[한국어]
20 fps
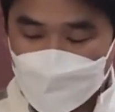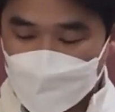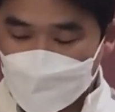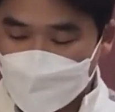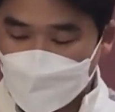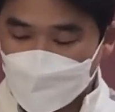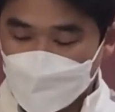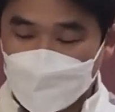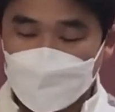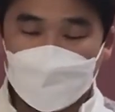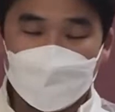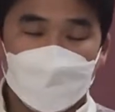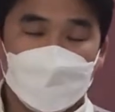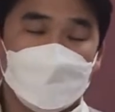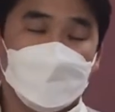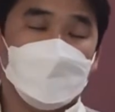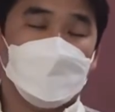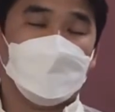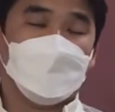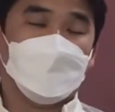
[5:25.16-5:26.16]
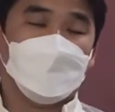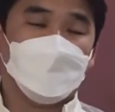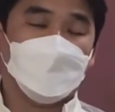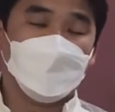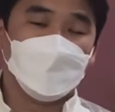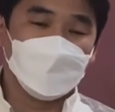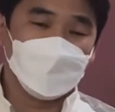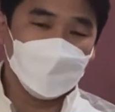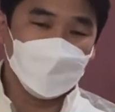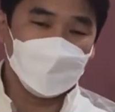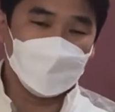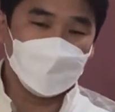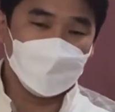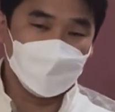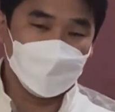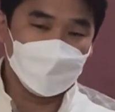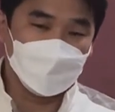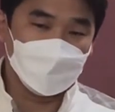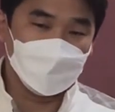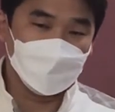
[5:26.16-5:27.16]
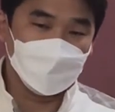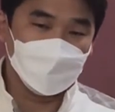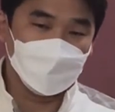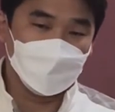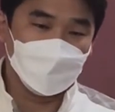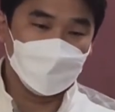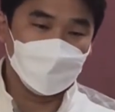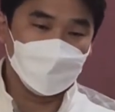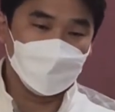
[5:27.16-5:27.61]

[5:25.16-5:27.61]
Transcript: 것이 온전한 신앙의 모습이라는 것이죠.